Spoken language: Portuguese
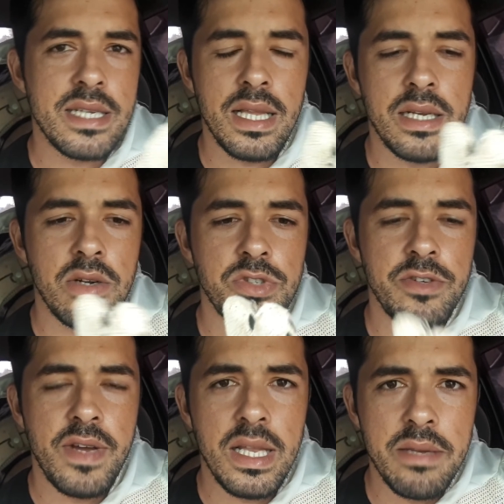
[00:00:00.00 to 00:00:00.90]
se ela não
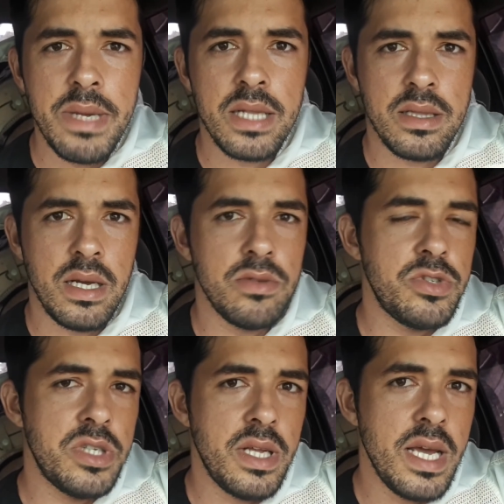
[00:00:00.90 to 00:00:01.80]
estiver alimentando
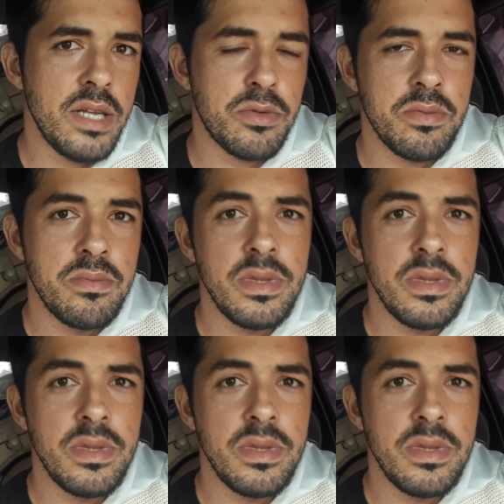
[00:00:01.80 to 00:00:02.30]
direito,